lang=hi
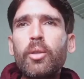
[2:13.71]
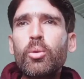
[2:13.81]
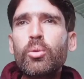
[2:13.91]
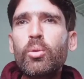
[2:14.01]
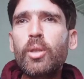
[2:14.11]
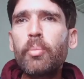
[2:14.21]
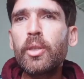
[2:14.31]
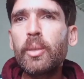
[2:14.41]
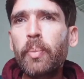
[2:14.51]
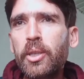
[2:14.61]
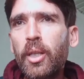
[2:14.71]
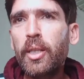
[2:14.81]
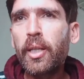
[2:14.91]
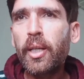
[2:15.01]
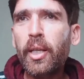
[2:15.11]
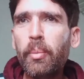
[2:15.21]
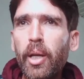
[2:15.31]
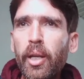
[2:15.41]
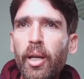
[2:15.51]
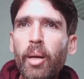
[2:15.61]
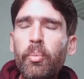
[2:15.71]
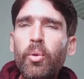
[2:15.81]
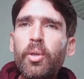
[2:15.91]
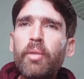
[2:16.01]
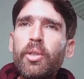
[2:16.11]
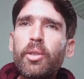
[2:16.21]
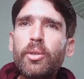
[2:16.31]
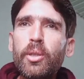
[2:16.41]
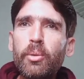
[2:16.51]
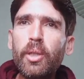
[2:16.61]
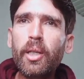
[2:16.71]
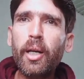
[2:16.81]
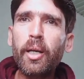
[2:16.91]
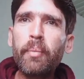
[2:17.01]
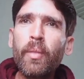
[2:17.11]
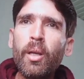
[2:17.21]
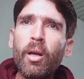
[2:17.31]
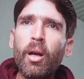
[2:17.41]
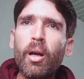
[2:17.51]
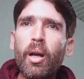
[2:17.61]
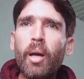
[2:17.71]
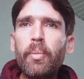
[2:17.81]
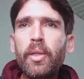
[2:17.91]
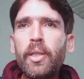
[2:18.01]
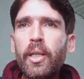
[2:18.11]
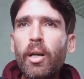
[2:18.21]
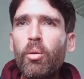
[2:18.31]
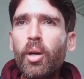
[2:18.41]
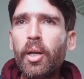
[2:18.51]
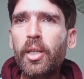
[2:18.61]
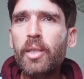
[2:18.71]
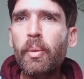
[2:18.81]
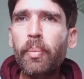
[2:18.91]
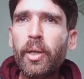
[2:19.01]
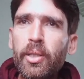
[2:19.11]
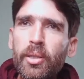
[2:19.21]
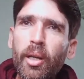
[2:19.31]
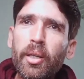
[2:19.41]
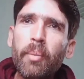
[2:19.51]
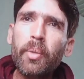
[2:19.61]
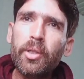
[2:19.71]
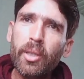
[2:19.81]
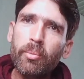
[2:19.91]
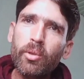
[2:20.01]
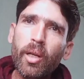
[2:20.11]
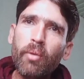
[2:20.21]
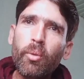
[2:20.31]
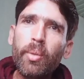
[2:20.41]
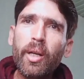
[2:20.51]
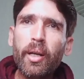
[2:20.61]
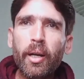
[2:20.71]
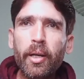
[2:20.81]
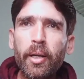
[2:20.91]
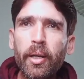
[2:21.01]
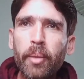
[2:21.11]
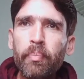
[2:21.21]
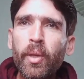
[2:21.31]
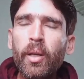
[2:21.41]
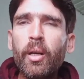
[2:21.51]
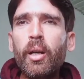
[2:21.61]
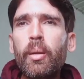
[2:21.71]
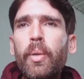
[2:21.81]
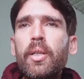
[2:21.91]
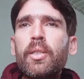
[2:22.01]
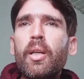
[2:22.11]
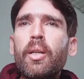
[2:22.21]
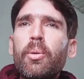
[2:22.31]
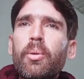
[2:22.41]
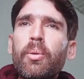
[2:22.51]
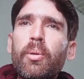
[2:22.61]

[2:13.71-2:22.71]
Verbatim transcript: दोस्तों सबसे स्पेशल ये है कि मैंने आपको ये वीडियोस क्यों दिखाएं आपने देखा होगा कि इसमें पाकिस्तान के परचम जो है वो भी लहरा रहे हैं पाकिस्तानियों